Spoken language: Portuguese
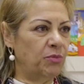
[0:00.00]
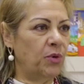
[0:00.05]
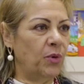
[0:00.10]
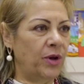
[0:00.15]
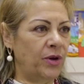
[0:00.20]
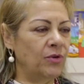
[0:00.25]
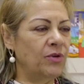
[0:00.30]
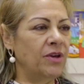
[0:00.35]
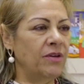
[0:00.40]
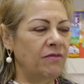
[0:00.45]
para o
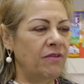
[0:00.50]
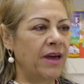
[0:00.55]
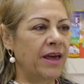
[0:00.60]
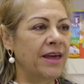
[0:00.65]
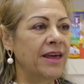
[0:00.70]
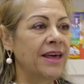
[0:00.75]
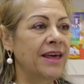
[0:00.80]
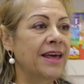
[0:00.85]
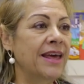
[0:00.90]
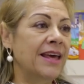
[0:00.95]
ano que
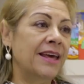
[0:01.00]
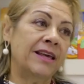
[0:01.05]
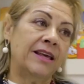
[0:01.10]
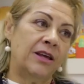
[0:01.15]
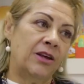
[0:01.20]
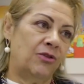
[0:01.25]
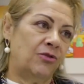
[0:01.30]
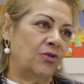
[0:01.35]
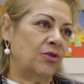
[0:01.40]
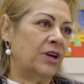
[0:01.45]
vem.
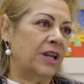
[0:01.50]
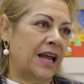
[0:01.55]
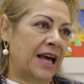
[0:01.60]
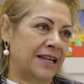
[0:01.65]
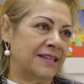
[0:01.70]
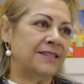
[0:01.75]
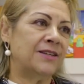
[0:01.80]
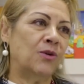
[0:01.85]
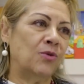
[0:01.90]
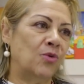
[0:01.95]
E isso
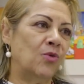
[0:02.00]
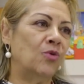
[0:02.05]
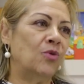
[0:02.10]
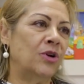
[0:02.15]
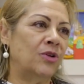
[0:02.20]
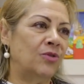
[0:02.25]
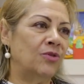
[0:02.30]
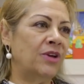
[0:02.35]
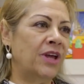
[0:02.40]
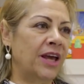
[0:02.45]
graças ao
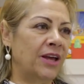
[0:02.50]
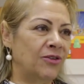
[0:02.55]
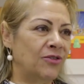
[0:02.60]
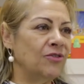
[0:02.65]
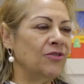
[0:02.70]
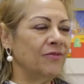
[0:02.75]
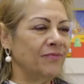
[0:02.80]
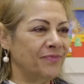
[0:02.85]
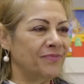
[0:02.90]
Google Education.